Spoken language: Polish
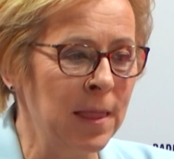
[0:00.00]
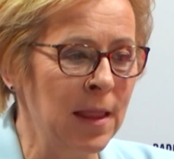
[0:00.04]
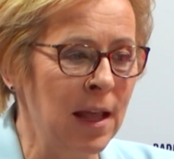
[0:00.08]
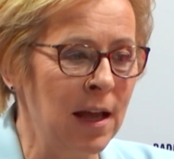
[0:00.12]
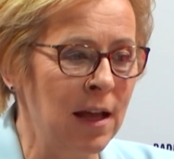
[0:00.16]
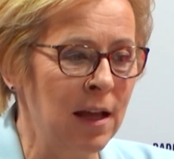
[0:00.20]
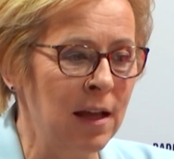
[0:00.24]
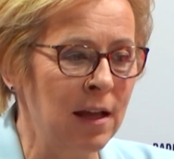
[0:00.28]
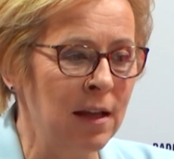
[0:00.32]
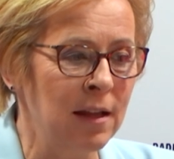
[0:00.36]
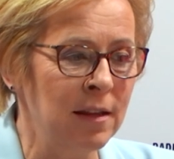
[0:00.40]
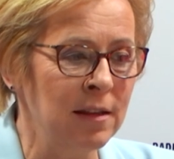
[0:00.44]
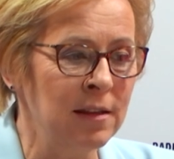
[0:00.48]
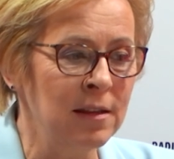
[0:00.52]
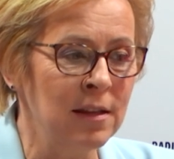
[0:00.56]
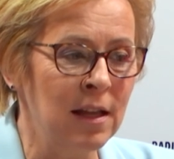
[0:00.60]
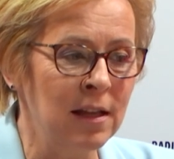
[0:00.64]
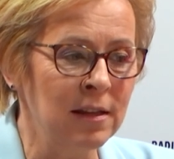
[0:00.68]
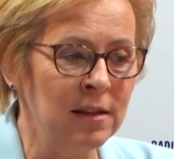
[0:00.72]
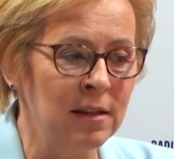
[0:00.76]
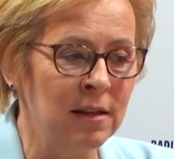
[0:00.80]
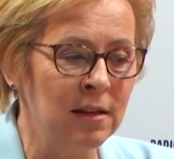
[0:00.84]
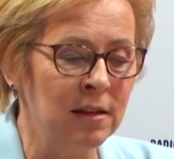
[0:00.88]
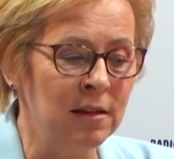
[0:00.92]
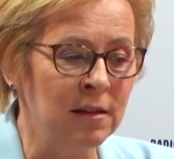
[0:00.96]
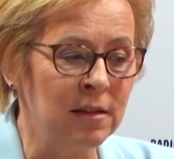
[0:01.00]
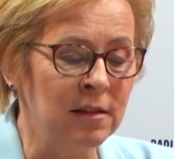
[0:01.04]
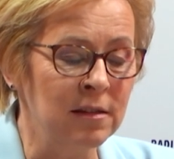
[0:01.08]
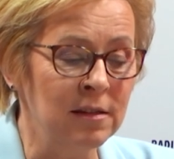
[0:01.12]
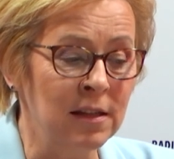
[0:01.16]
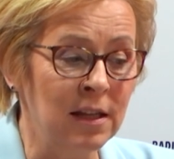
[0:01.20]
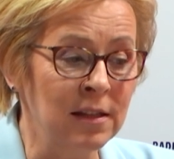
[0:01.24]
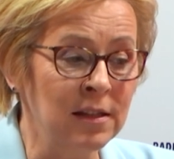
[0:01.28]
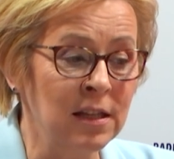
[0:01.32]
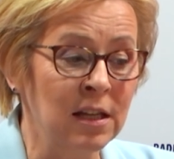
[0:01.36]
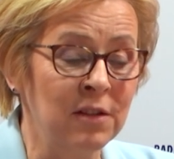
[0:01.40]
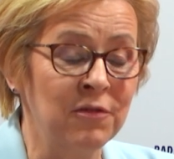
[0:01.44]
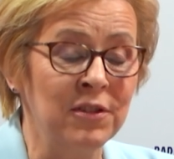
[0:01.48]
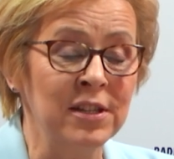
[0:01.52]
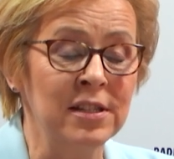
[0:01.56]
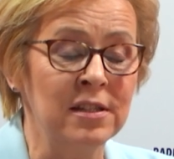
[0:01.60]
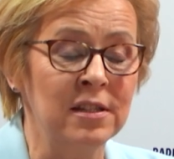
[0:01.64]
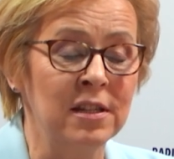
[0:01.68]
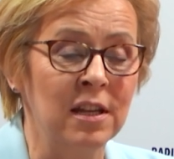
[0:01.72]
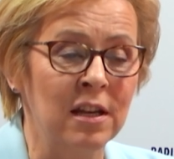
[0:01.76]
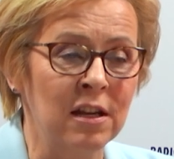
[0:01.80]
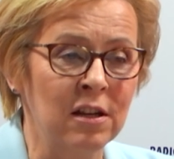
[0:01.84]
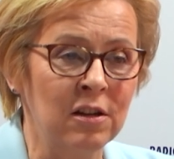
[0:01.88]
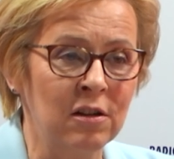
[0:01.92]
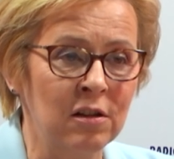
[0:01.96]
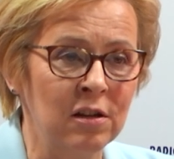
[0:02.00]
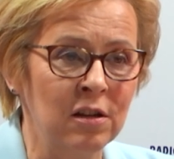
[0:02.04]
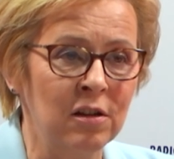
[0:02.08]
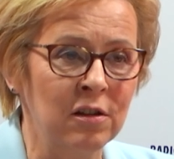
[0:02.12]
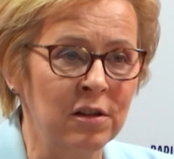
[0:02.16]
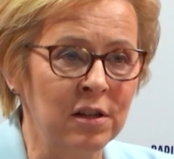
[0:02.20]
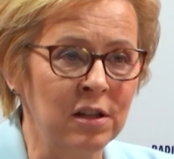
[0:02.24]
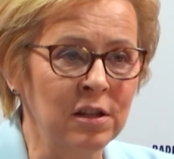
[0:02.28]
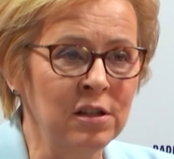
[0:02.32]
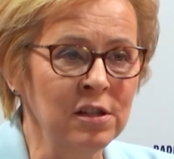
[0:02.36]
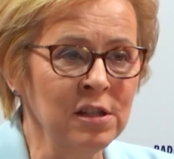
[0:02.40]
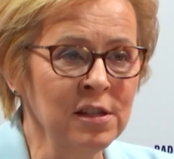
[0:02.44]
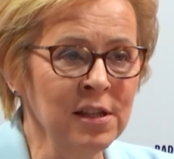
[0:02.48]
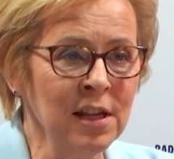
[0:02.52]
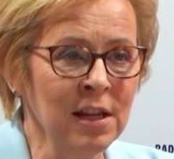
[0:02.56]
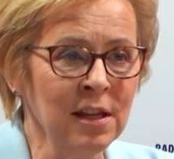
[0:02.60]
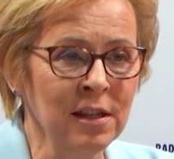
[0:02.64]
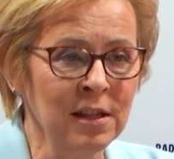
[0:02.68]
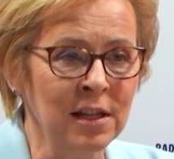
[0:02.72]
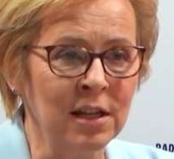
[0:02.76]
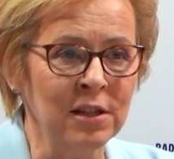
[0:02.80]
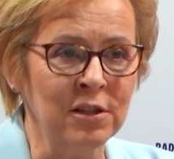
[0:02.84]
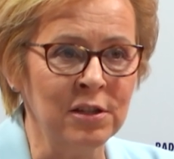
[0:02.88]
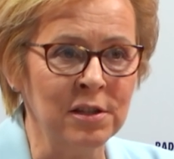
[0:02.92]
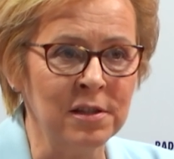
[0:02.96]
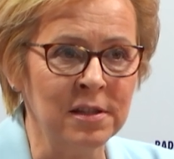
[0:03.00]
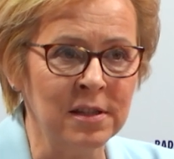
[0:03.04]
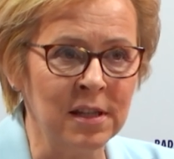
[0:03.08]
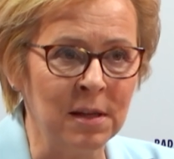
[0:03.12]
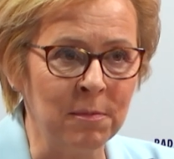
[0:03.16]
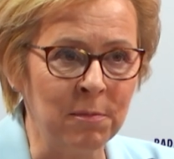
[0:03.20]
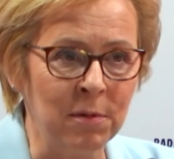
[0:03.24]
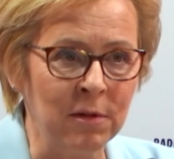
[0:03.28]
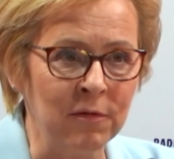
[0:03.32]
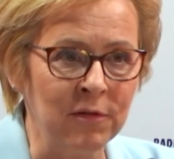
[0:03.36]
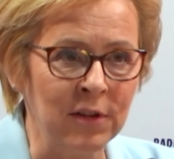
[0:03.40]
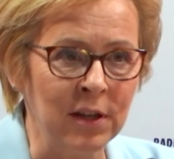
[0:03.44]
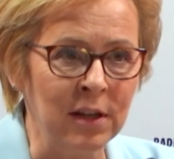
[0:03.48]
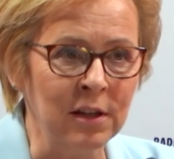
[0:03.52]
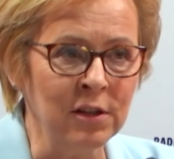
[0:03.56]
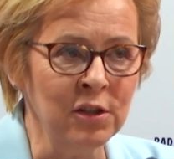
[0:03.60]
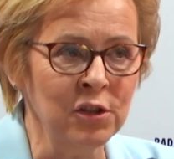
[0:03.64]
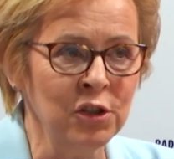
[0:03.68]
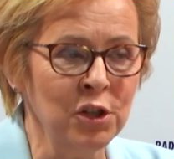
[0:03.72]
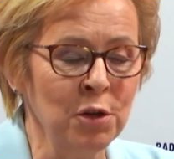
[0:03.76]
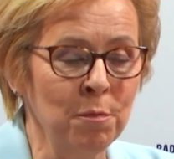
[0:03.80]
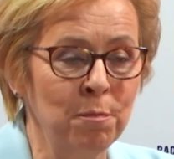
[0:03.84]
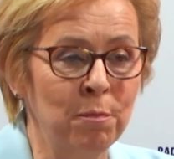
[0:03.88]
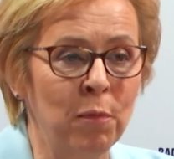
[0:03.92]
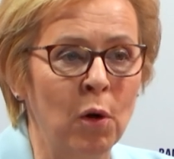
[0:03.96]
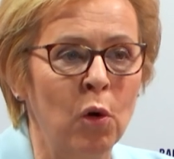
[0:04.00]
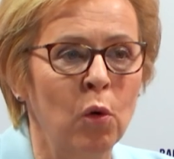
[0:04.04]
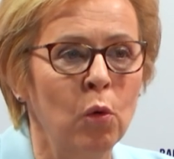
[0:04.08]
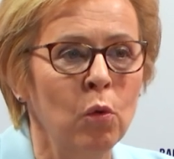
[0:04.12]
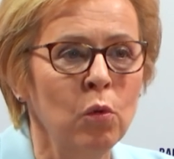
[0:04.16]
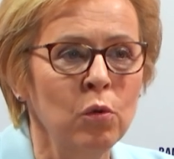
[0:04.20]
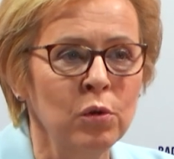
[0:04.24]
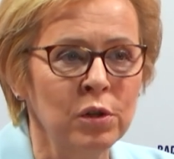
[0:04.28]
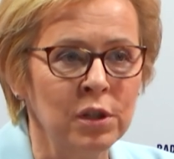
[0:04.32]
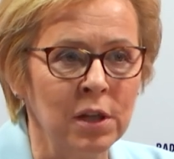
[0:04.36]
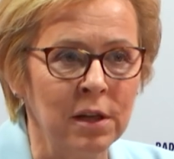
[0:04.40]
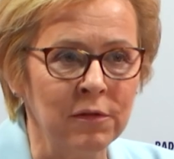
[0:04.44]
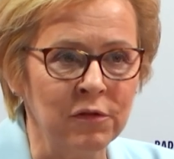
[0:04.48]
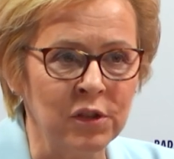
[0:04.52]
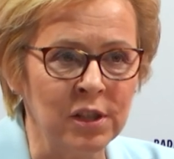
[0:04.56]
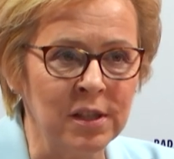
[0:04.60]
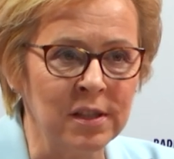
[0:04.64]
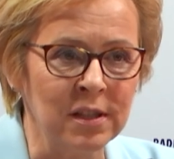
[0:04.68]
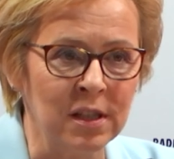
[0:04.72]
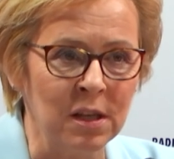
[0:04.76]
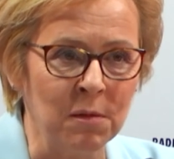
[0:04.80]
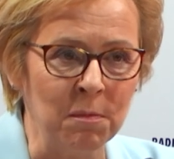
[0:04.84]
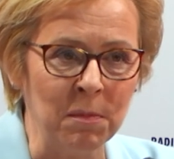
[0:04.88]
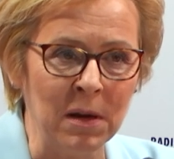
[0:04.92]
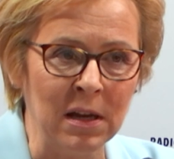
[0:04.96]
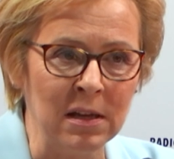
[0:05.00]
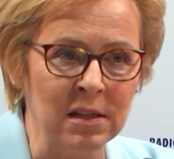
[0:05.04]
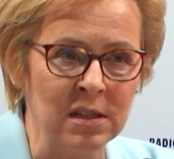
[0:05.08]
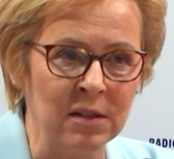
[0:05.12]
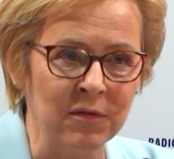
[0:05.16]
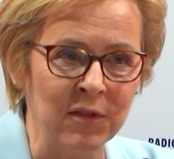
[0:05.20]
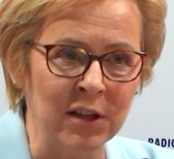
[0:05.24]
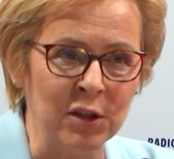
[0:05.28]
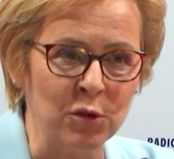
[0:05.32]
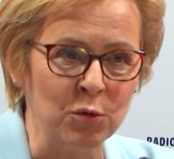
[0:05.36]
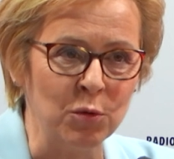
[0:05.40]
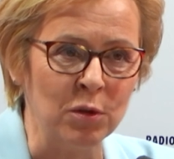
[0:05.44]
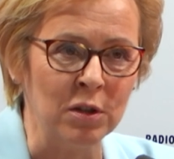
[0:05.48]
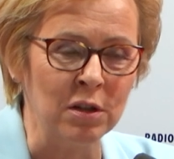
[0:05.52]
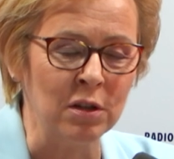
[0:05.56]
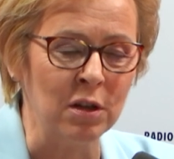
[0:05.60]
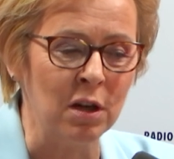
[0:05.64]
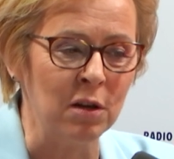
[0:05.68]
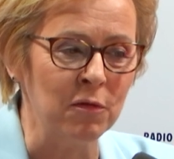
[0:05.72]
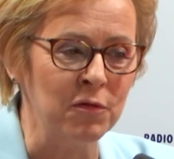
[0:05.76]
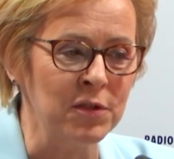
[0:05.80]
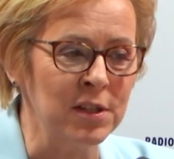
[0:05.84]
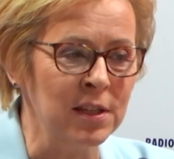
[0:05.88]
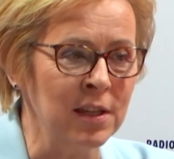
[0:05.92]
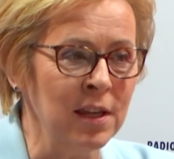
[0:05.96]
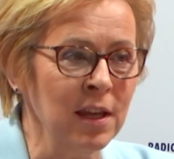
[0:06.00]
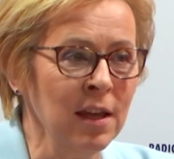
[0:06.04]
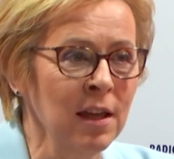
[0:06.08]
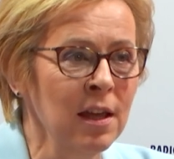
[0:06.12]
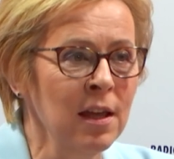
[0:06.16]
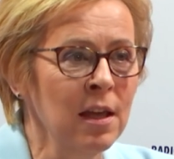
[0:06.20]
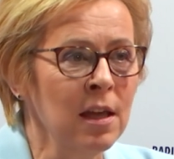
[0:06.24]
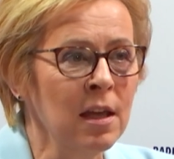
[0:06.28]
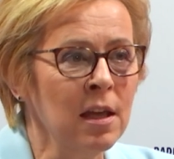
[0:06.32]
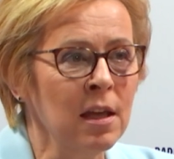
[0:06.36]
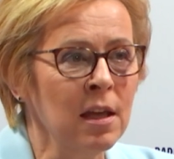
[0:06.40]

na, na, na te kwestie ekologiczne na czyste powietrze, poucza wszystkie państwa członkowskie. Y,